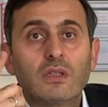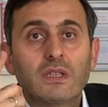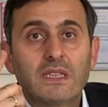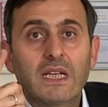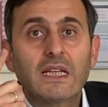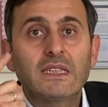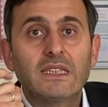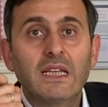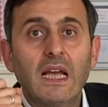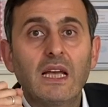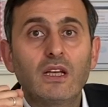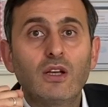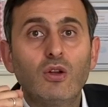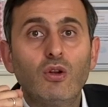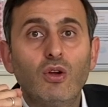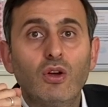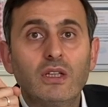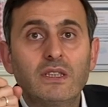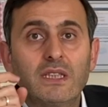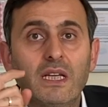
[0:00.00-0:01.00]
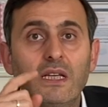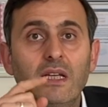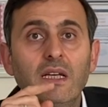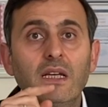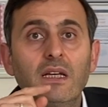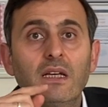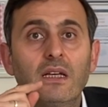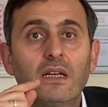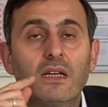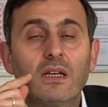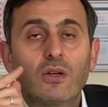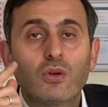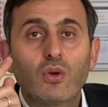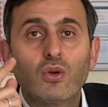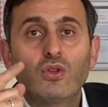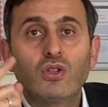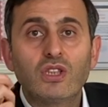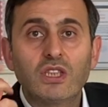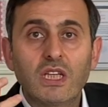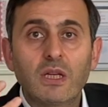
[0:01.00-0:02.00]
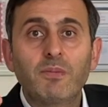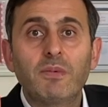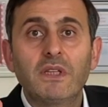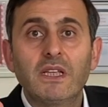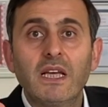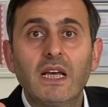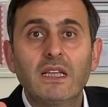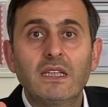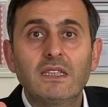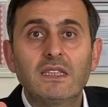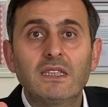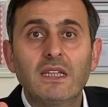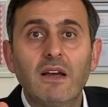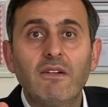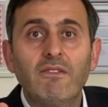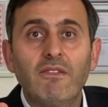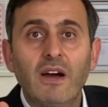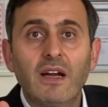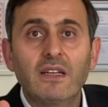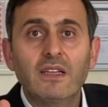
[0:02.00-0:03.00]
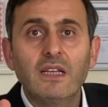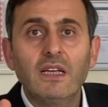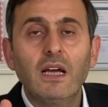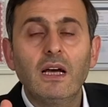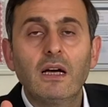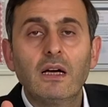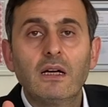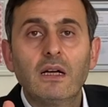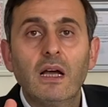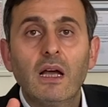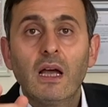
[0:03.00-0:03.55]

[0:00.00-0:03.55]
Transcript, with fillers: 80 kiloya seni götürecek bir diyetisyen vardı ya.